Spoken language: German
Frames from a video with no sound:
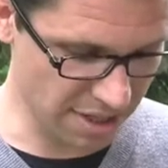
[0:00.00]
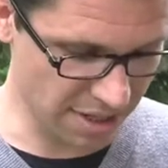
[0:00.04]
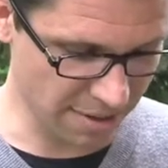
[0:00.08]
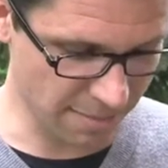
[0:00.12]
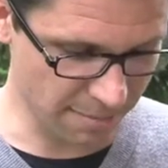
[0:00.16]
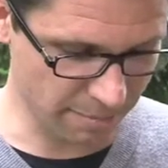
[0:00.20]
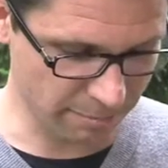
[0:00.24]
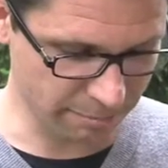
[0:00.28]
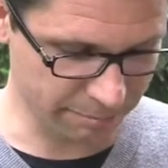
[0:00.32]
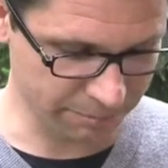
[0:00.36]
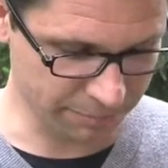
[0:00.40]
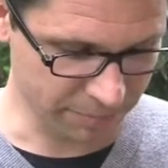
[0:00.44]

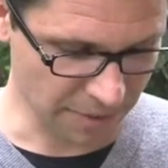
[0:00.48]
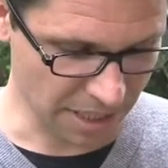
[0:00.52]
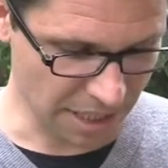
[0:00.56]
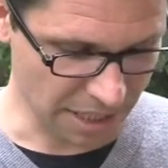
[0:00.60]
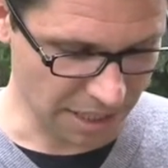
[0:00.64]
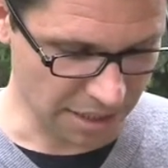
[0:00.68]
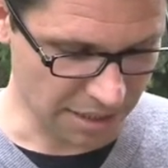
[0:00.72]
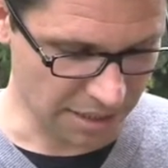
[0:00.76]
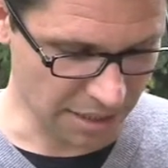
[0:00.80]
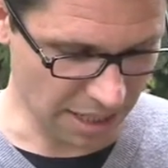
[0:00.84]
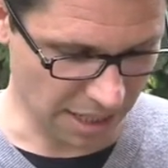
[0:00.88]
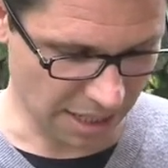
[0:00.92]
ähm,
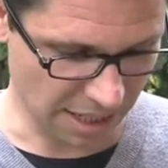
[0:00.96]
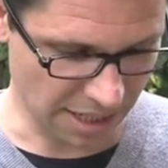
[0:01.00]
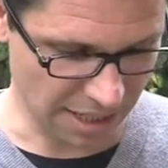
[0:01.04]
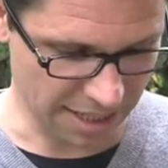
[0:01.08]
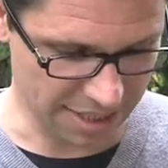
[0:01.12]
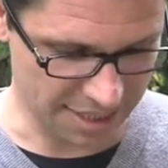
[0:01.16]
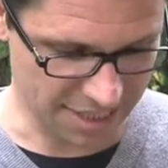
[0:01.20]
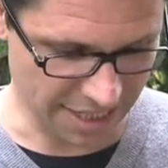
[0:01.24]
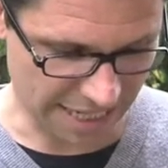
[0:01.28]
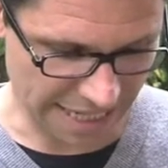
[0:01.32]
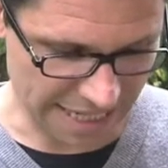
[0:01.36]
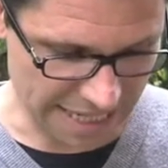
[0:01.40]
ja,
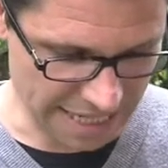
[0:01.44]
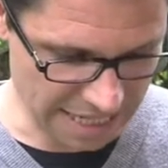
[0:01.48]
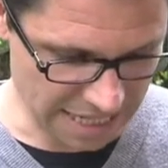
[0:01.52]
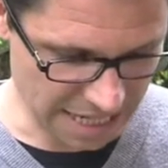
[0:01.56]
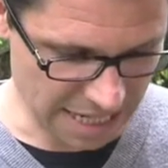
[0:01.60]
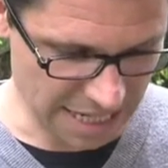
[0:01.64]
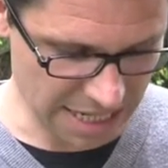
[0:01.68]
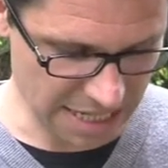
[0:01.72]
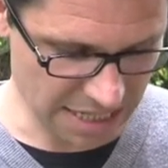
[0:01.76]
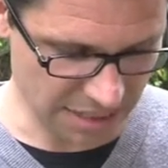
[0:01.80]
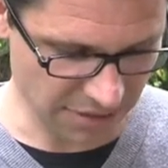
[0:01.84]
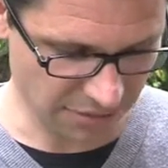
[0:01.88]

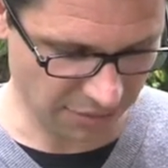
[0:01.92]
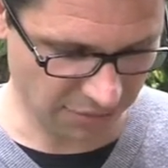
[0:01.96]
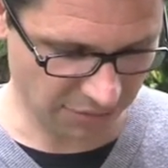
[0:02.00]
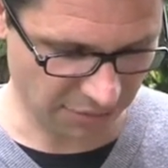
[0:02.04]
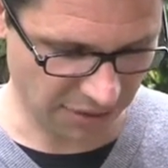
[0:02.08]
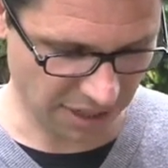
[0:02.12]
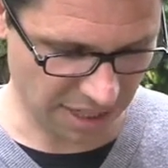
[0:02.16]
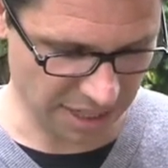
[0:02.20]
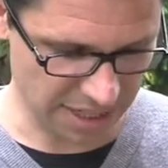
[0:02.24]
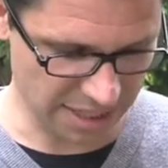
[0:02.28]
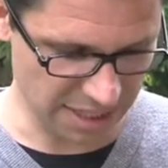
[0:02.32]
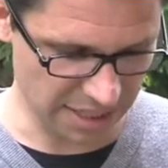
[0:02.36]
letztendlich
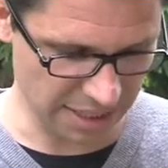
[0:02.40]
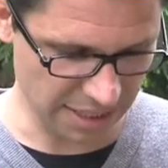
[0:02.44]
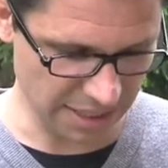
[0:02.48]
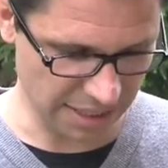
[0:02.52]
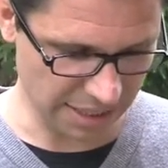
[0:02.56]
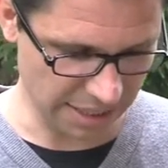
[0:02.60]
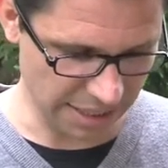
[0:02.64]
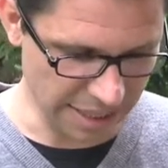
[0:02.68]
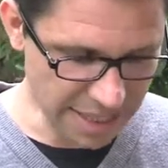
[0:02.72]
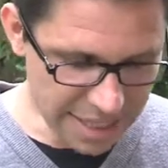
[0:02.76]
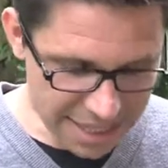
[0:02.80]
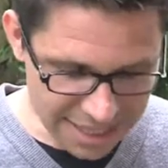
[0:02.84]
fand ich,
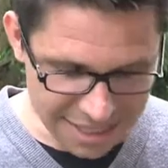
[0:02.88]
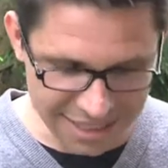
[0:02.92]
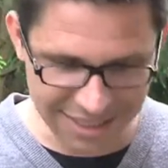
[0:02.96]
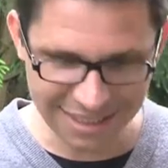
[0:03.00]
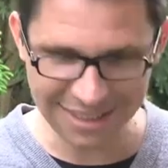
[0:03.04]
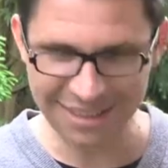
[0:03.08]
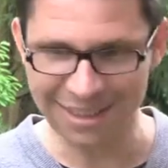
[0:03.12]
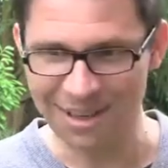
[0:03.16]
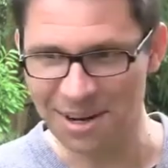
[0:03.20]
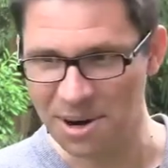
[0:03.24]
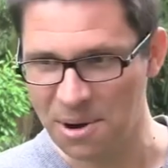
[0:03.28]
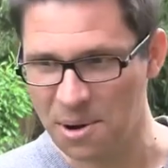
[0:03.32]

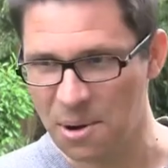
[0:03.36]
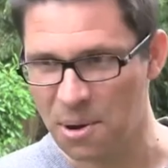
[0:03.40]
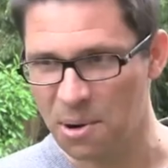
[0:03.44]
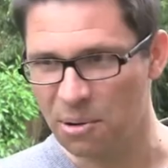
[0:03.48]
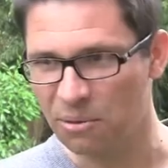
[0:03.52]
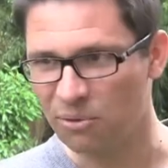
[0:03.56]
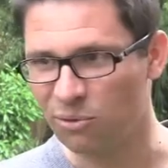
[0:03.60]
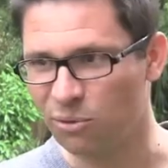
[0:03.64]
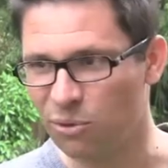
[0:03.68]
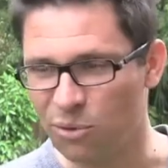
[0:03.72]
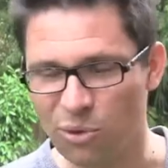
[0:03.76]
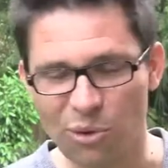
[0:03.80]

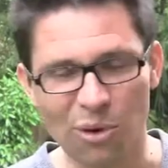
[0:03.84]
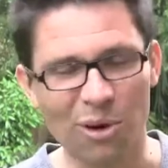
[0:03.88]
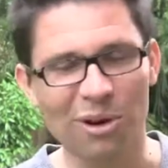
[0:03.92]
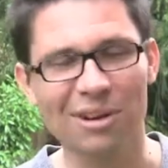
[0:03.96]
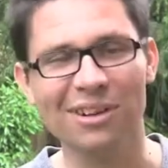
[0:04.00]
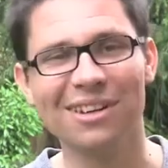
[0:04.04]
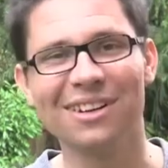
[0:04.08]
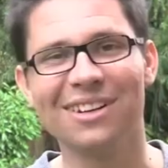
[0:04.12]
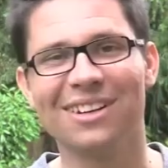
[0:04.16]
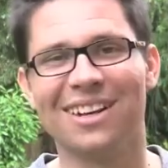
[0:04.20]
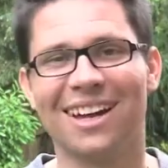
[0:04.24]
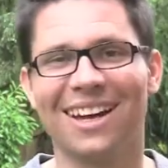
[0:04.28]

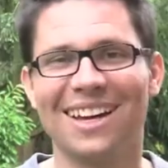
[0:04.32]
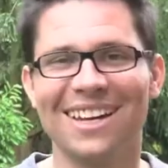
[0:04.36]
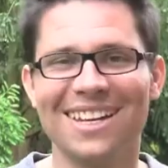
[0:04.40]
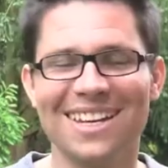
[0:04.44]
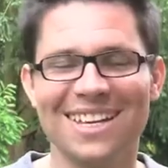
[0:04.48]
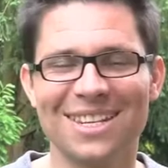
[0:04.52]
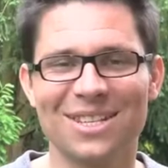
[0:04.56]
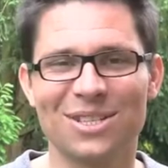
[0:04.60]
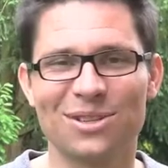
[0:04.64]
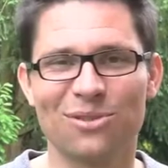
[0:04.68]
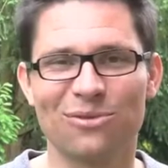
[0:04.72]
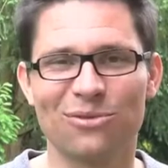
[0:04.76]
wurde da
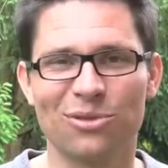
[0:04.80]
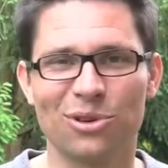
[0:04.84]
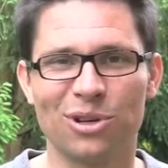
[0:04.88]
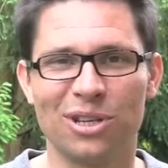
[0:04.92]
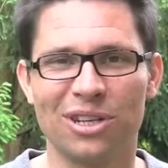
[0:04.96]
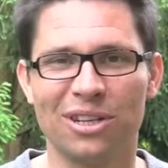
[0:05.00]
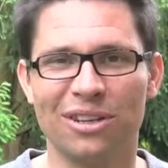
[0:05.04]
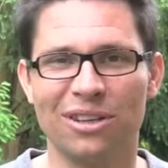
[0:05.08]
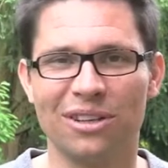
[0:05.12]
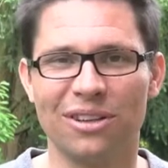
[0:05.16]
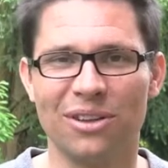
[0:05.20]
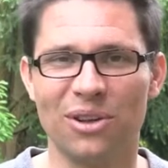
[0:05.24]
jetzt so für
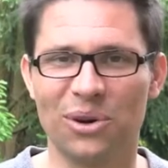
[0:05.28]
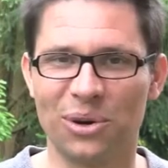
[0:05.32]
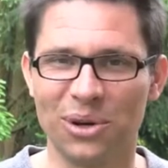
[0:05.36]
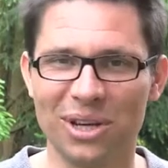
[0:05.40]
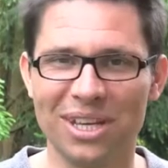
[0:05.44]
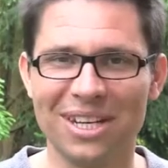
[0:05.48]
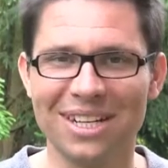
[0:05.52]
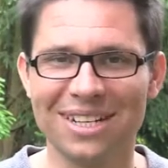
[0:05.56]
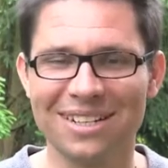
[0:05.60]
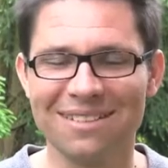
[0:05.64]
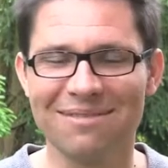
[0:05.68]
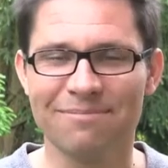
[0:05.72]
den
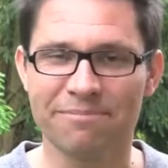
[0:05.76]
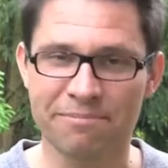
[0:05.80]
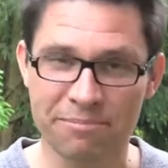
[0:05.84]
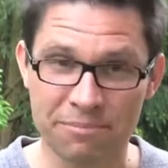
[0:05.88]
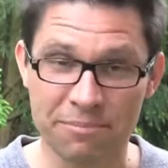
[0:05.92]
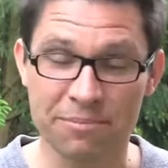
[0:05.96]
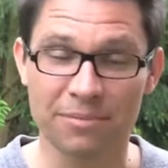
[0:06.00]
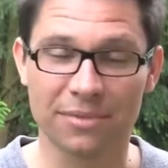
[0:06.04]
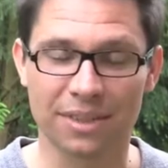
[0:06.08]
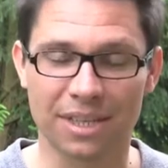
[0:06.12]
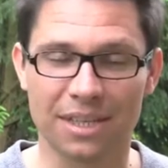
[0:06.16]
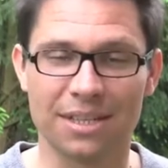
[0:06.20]
neuen
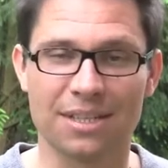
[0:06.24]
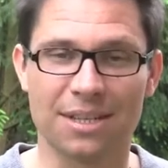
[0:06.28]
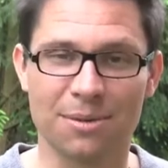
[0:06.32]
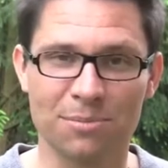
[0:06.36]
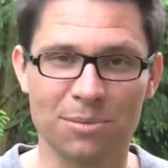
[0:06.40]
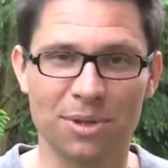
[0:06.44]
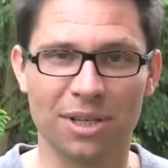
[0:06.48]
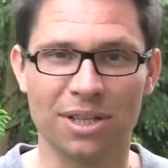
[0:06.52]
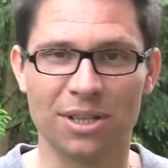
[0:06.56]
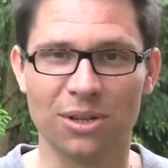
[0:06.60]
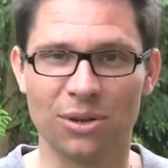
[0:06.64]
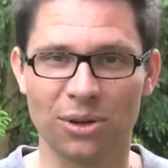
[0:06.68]
es
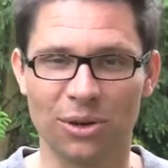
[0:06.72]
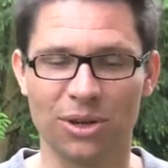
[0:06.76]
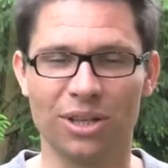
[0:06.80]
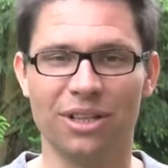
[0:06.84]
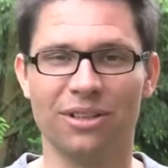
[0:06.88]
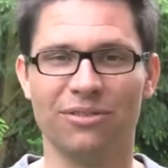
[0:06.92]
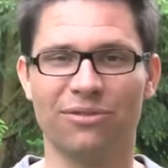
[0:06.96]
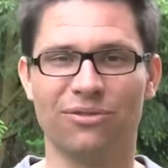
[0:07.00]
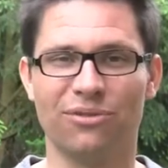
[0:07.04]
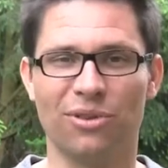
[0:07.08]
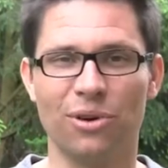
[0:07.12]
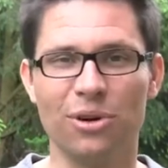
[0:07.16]
gibt ja einen
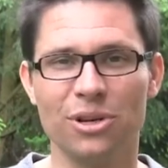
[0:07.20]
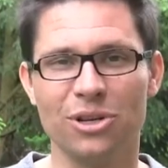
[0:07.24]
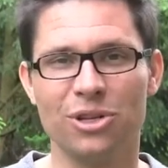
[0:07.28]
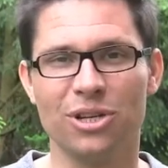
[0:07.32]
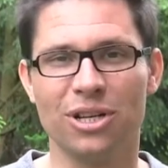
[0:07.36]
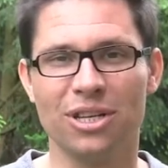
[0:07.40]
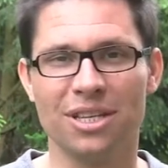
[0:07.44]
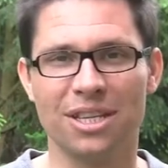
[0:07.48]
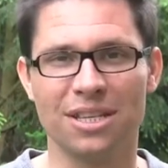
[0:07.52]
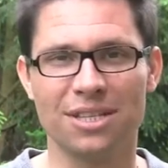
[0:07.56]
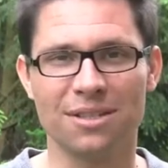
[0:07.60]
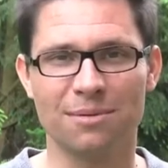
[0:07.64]
neuen
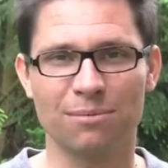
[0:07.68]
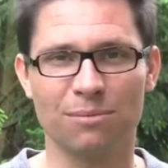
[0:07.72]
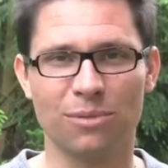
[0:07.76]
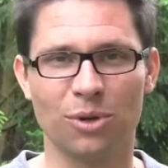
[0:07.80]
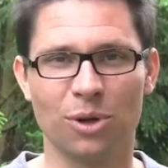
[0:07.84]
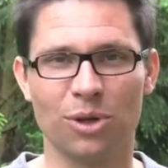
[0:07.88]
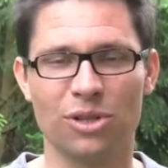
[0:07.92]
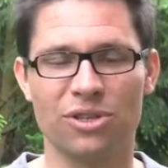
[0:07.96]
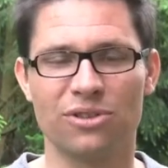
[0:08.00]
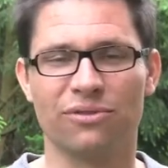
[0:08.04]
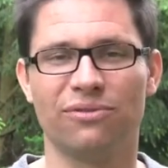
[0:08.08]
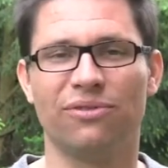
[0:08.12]
Vorstand jetzt im
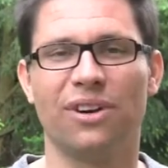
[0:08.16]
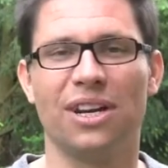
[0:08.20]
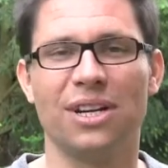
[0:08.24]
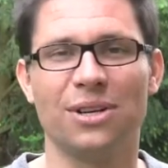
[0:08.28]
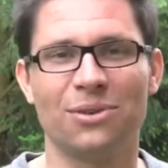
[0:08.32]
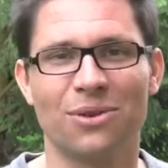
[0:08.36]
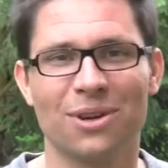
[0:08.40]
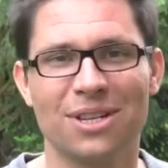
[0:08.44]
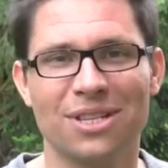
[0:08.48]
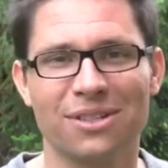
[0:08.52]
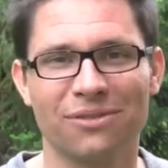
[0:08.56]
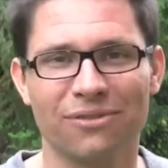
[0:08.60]
Deutschen
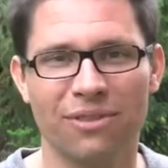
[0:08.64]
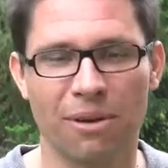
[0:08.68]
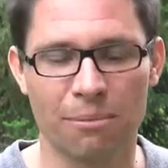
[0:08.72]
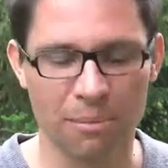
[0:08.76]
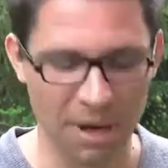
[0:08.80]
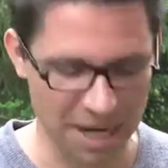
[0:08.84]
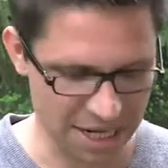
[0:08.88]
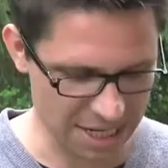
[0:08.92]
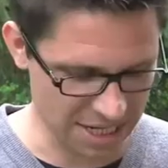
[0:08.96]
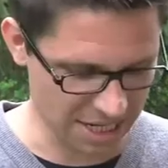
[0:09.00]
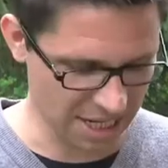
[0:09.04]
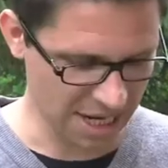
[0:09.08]

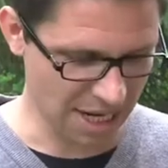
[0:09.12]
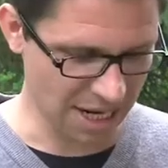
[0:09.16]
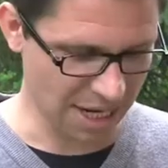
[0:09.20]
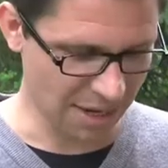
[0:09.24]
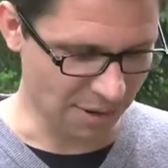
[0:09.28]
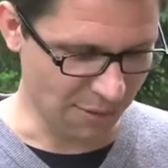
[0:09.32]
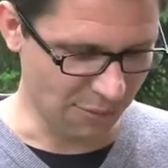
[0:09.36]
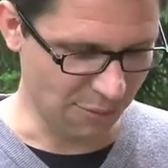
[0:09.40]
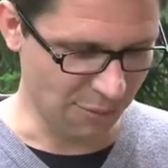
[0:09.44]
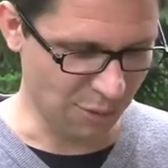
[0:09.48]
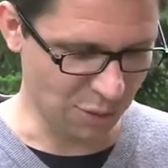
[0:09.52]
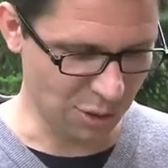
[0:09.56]
Fundraising-Verband,
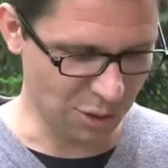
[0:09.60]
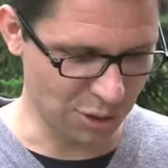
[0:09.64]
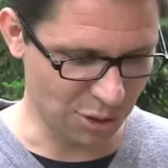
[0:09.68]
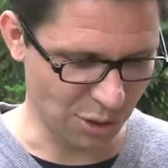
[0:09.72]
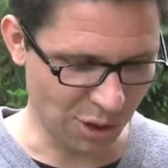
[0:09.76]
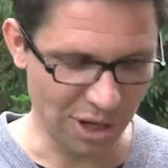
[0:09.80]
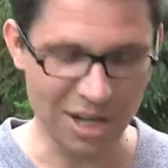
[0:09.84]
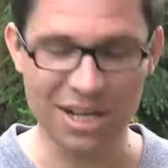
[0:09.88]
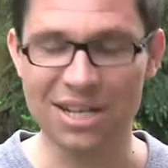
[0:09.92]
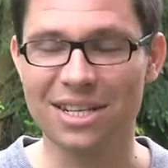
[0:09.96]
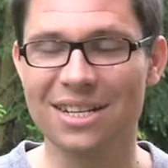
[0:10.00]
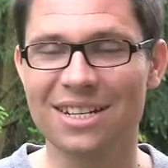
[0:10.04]
wurde
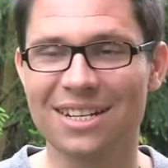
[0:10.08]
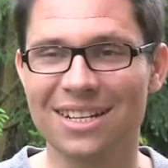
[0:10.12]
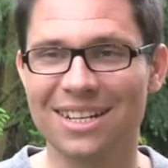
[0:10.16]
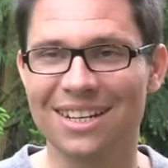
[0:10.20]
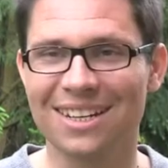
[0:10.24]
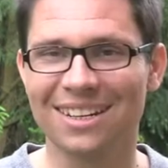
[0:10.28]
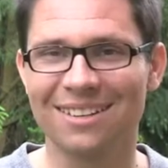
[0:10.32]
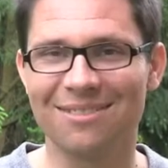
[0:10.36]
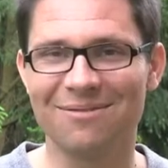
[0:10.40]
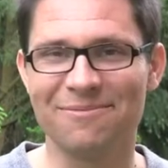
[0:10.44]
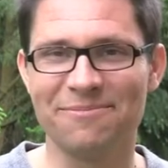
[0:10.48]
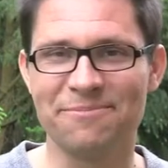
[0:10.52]
dort
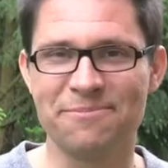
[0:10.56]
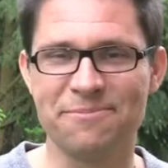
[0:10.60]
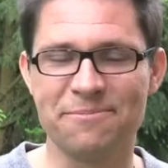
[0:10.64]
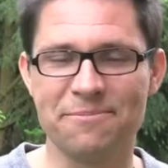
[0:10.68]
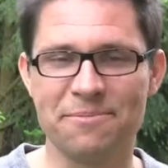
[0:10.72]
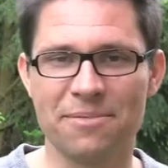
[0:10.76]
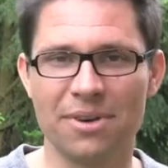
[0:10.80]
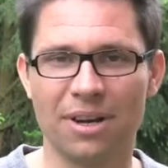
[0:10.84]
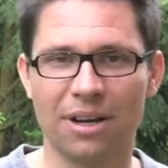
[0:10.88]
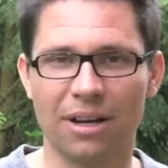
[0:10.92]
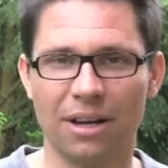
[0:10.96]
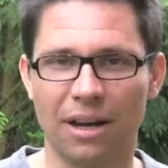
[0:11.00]
ähm,